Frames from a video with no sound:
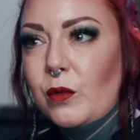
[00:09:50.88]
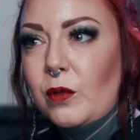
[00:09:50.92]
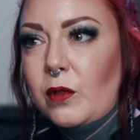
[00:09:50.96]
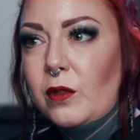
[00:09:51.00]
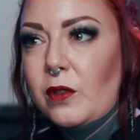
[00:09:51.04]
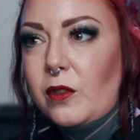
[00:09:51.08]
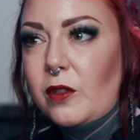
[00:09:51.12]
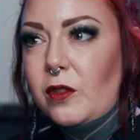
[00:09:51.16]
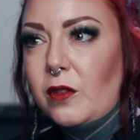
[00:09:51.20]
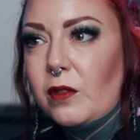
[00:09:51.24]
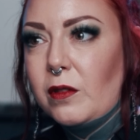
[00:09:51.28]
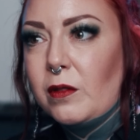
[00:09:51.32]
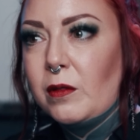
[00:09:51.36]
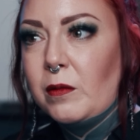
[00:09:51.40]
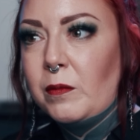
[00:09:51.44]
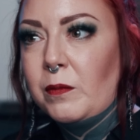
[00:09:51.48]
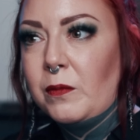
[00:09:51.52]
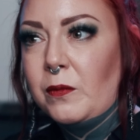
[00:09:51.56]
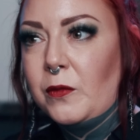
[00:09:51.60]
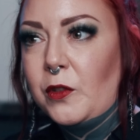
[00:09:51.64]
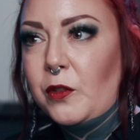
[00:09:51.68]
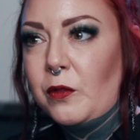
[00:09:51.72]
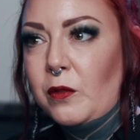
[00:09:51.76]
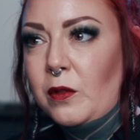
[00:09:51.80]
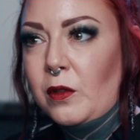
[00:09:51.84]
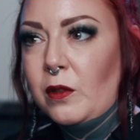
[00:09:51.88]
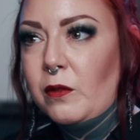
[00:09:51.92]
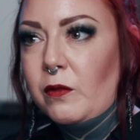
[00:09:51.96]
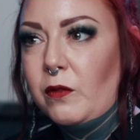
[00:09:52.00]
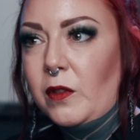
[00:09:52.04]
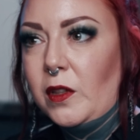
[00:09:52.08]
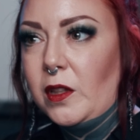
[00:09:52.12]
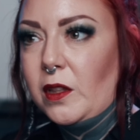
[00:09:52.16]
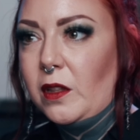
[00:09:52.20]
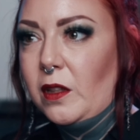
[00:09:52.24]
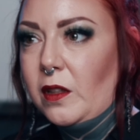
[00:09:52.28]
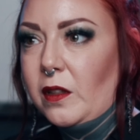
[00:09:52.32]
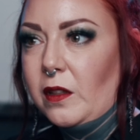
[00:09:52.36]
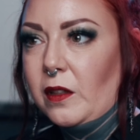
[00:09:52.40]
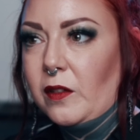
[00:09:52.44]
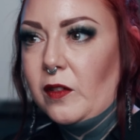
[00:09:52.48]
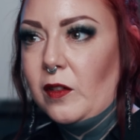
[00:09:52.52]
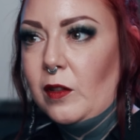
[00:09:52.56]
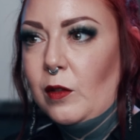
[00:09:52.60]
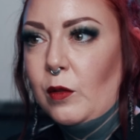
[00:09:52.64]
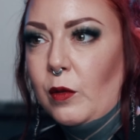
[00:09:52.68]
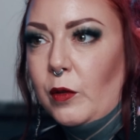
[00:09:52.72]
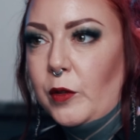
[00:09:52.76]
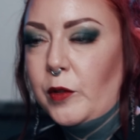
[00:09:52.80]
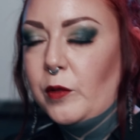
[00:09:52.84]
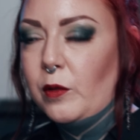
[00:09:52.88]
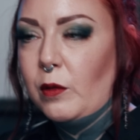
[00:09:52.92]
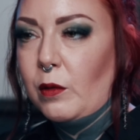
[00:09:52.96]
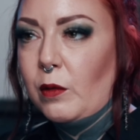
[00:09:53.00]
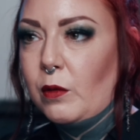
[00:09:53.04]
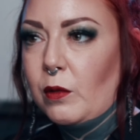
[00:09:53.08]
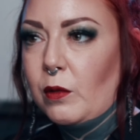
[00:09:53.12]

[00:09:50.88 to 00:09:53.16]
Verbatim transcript: Und ähm, ich finde wichtig, dass die Leute